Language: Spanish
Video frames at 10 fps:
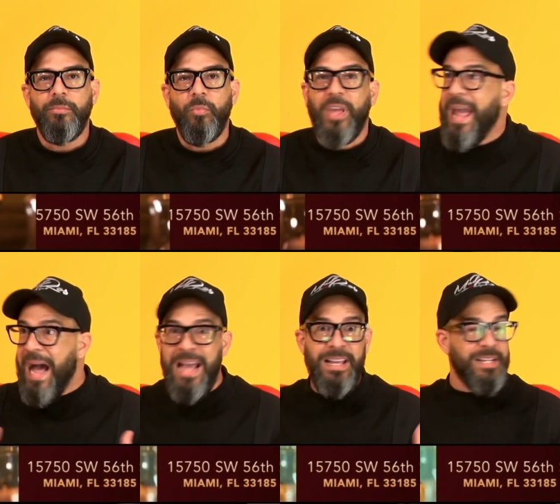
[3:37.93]
Que
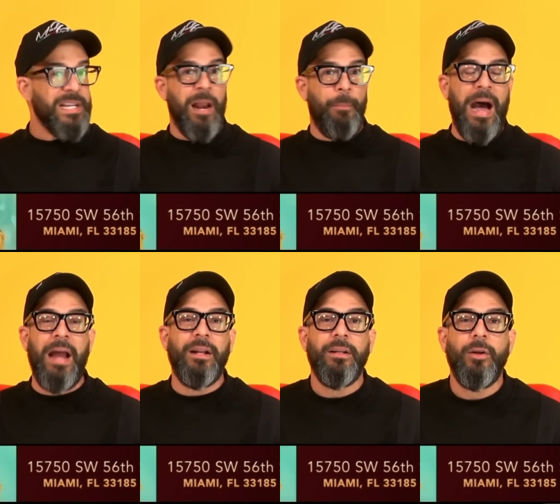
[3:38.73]
hay que
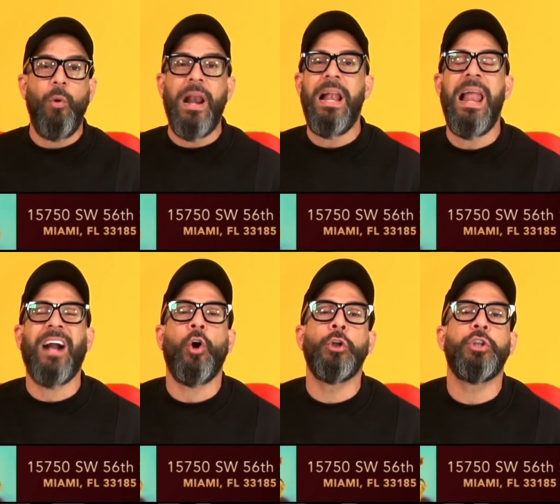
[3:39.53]
salvar, cuál es la
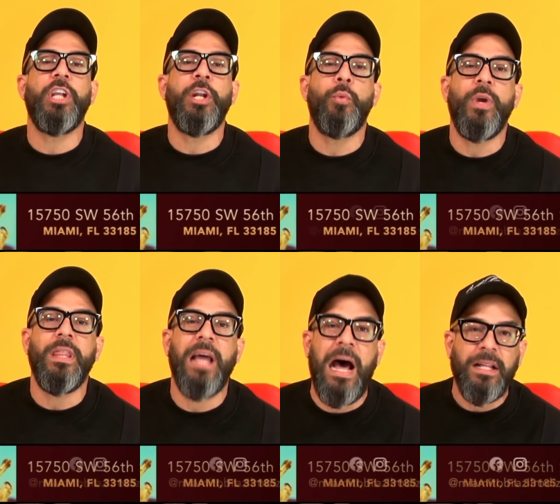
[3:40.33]

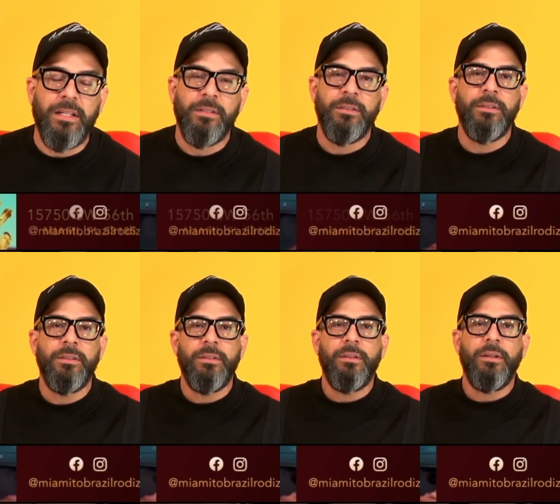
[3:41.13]
continuidad
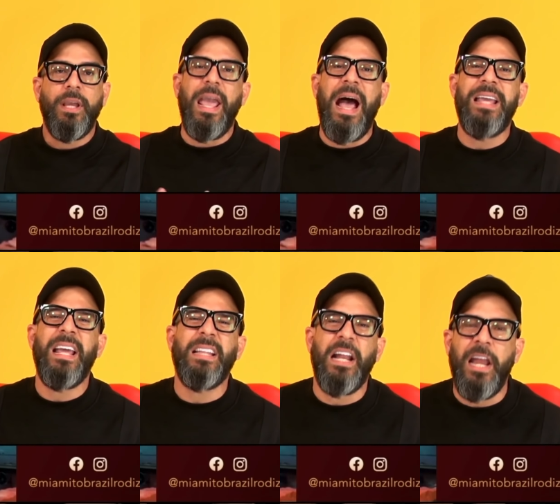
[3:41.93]
que hay
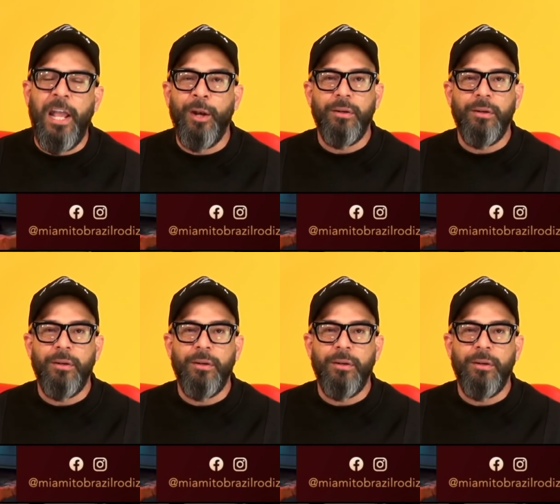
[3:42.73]
que tener.